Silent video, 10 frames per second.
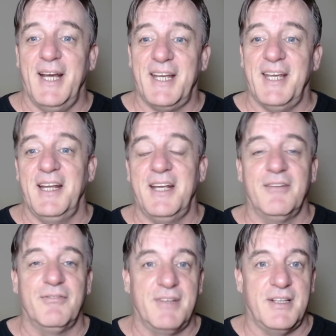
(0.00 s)
é aquele que,
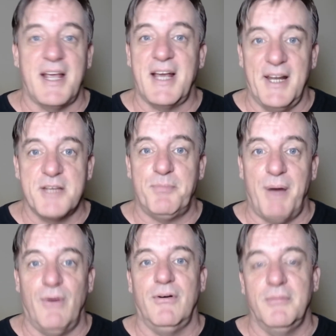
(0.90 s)
que tem cara de
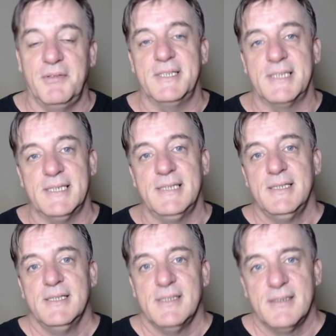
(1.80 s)
pau, como dizem, né?
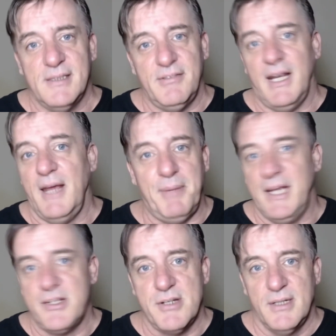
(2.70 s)
Senão vai lá e
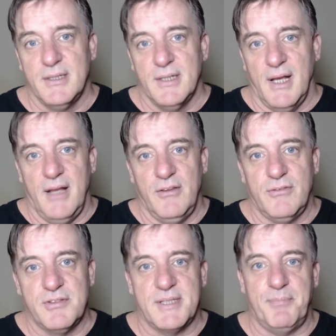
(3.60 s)
pede. não
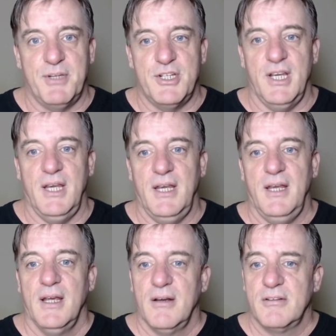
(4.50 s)
custa
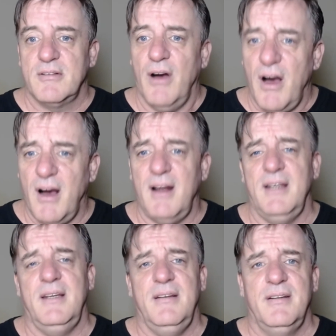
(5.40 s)
pedir, custa,
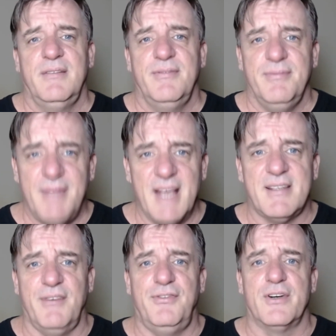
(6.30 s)
olhe, tem
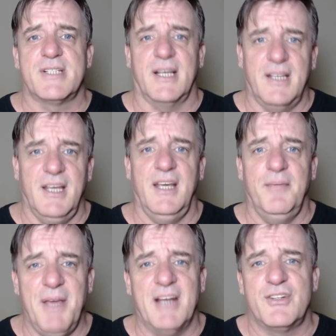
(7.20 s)
essa força
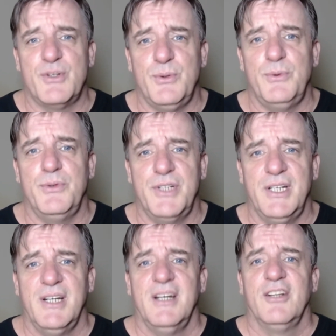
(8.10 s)
aqui, me
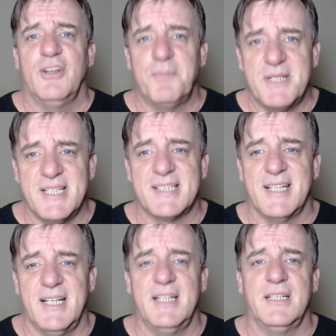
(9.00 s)
ajude, tô
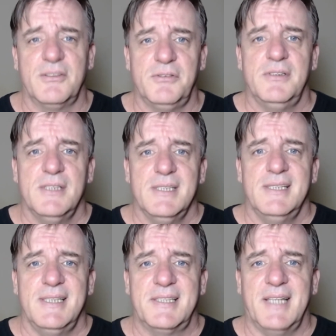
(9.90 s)
precisando
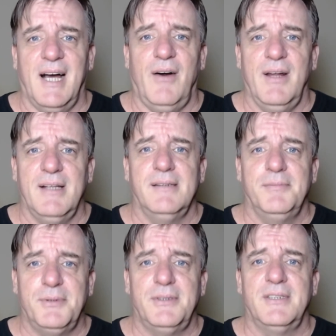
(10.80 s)
e tal, né?
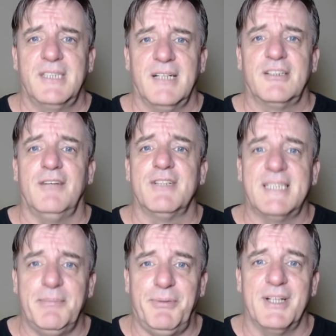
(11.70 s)
Poxa, só
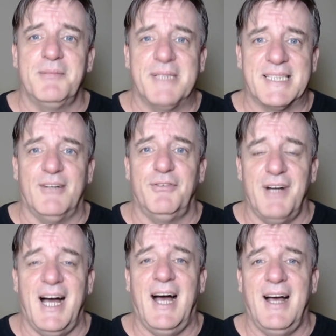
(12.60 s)
você pode me
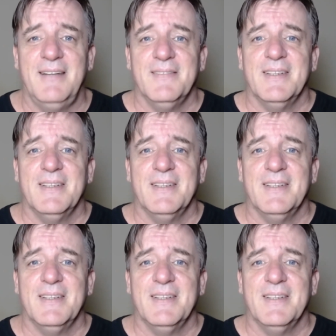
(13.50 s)
salvar.